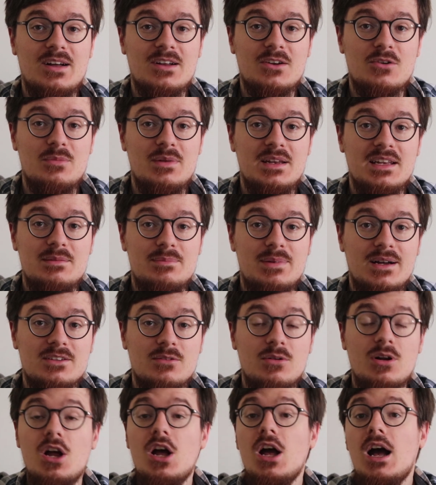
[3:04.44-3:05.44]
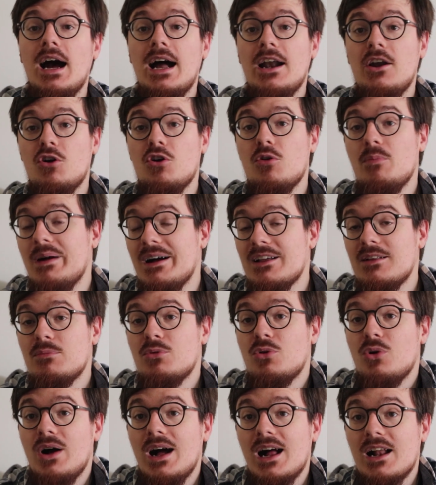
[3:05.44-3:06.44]
l'oracle Béline, par exemple, alors que par
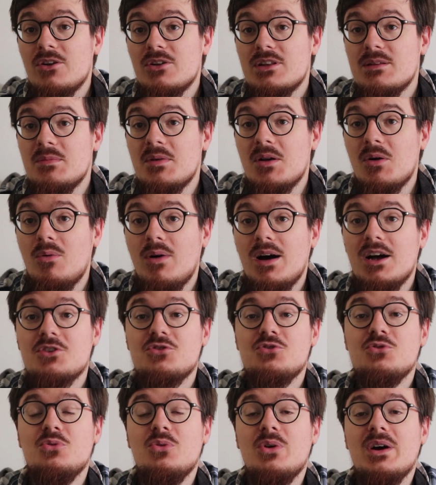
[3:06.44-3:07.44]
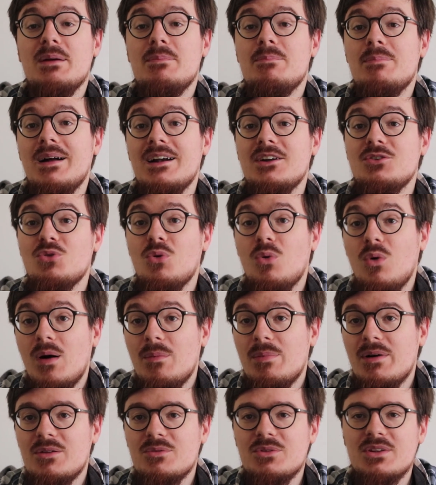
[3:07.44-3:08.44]
exemple l'oracle du miroir, je n'aurais pas le
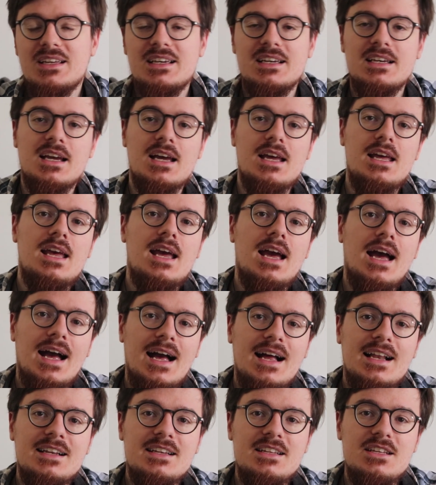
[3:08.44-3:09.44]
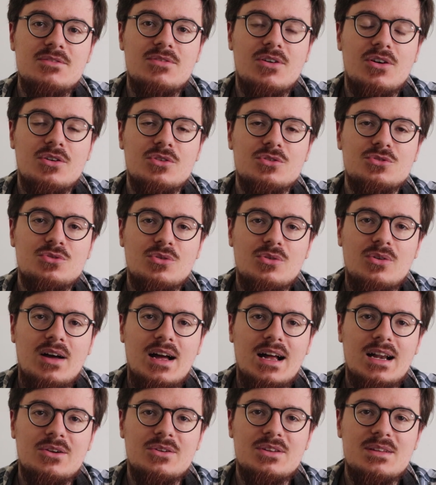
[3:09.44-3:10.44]
droit, par exemple, d'écrire un livre sur
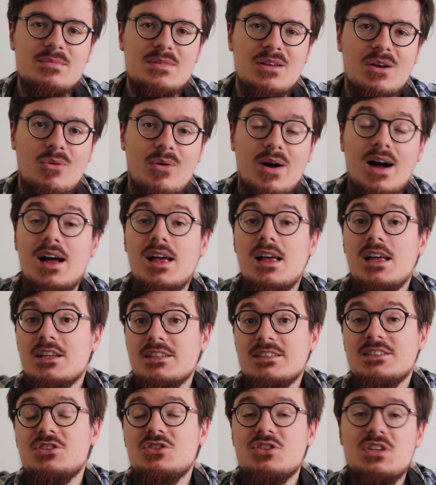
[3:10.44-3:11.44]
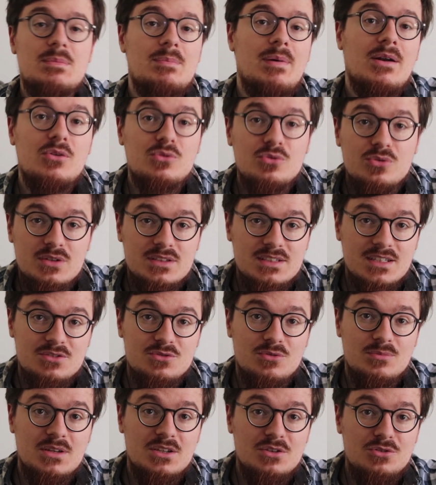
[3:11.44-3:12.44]
l'oracle du miroir si je n'ai pas
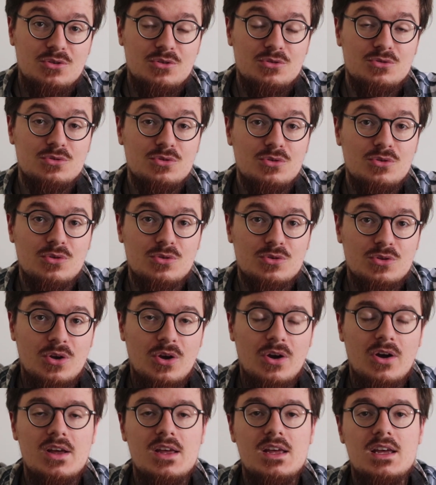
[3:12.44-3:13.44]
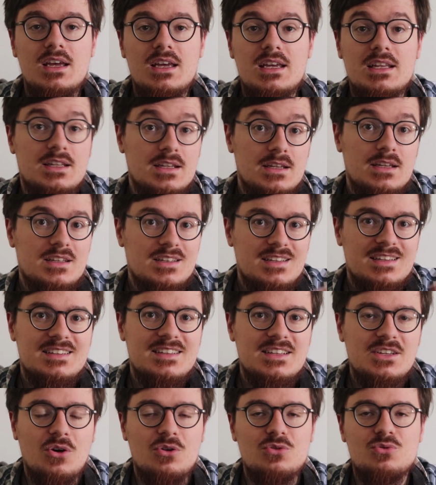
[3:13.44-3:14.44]
l'autorisation, bien sûr, de l'auteur et
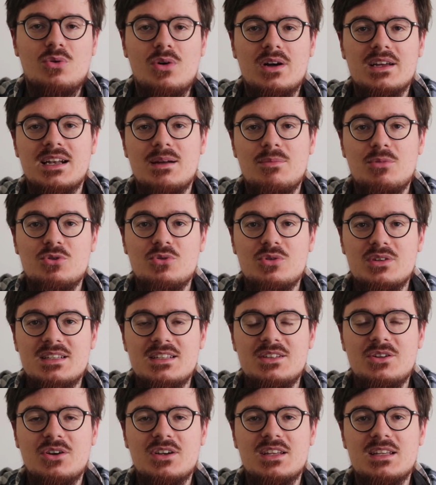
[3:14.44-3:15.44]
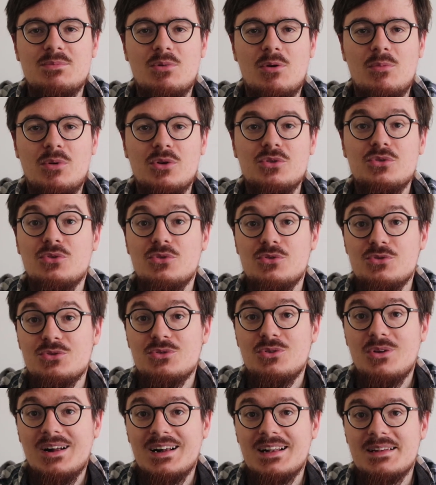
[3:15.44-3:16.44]
des, ayants droit également de l'éditeur qui propose le
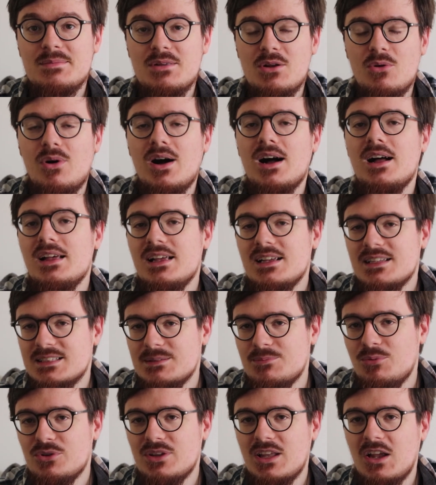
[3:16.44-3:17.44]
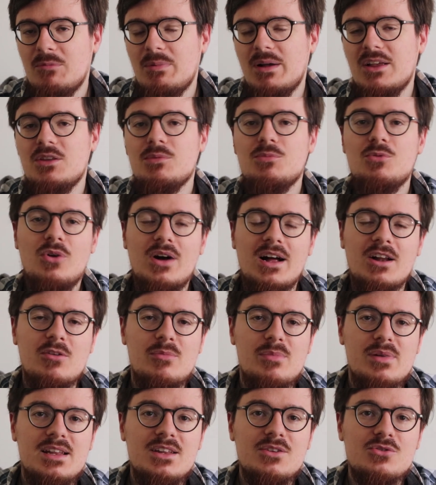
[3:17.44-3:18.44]
jeu de l'oracle du miroir. C'est pour ça que par exemple
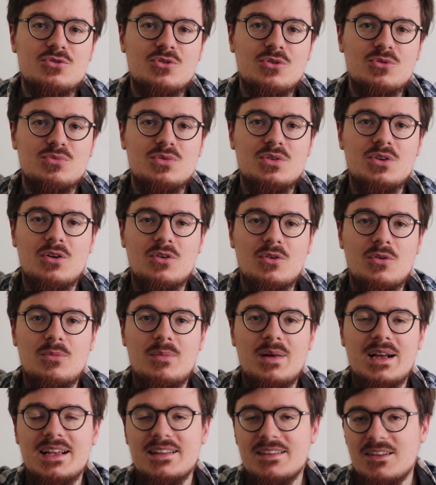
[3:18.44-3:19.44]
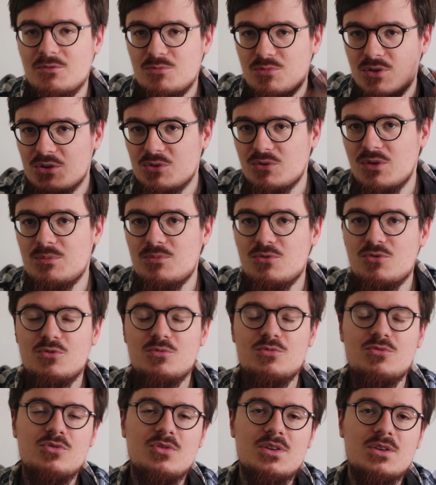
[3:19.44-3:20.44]
l'oracle Béline, aujourd'hui, en, magasin, vous pouvez trouver
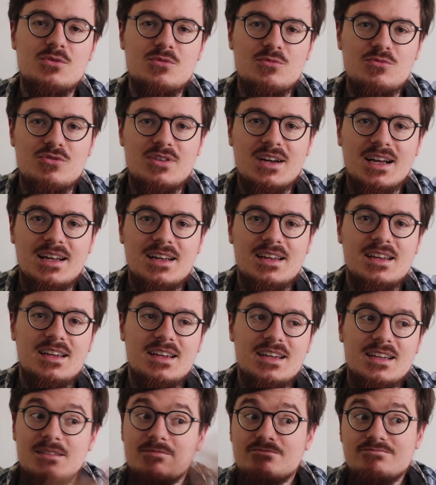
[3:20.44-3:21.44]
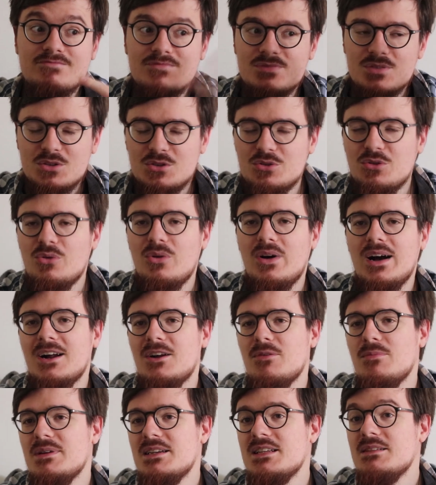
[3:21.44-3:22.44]
beaucoup de bouquins sur
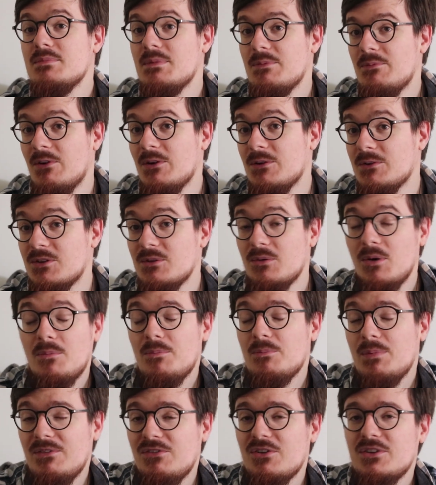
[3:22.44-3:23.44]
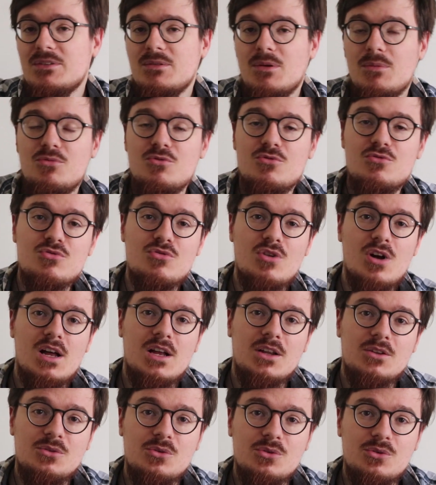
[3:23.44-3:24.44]
l'Oracle Belly, mais forcément pas forcément beaucoup
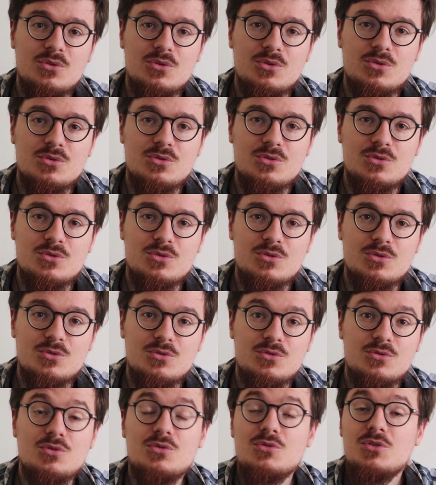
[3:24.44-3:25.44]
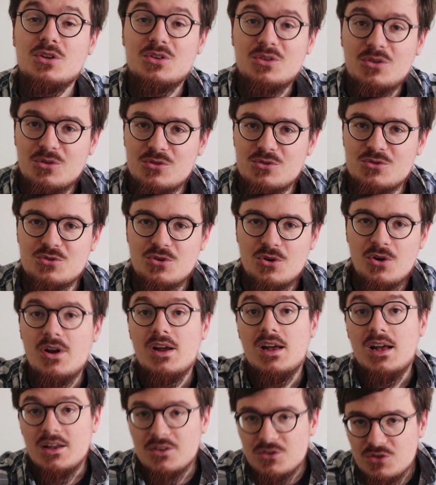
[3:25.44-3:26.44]
de, sur d'autres
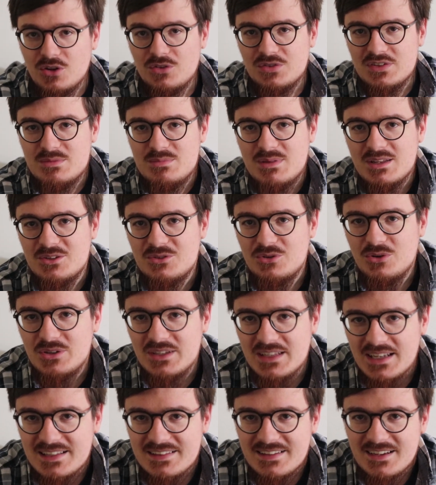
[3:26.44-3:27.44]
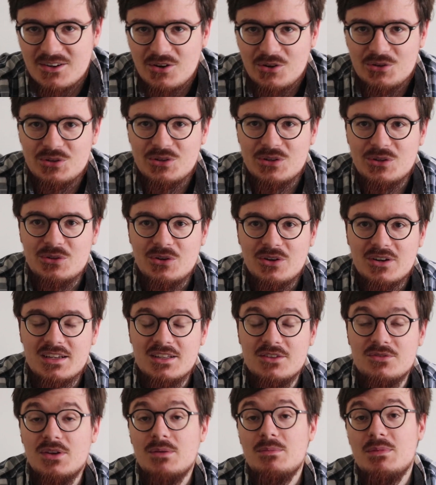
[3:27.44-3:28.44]
jeux, sauf si bien sûr il y a les accords des auteurs
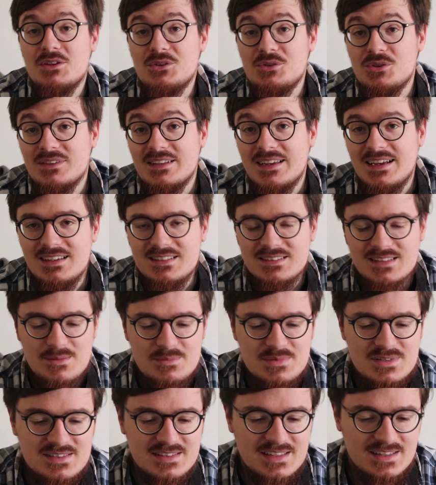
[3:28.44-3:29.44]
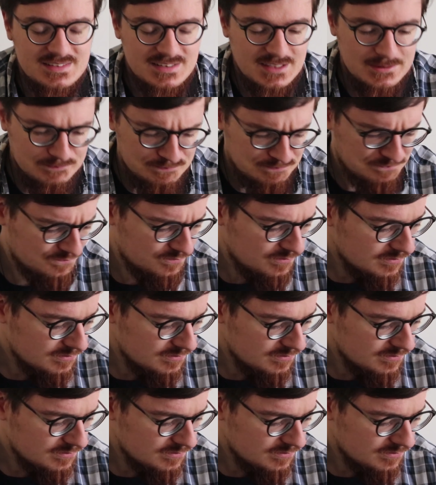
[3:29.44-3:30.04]
qui se fait, bien sûr ça reste un business. Hein.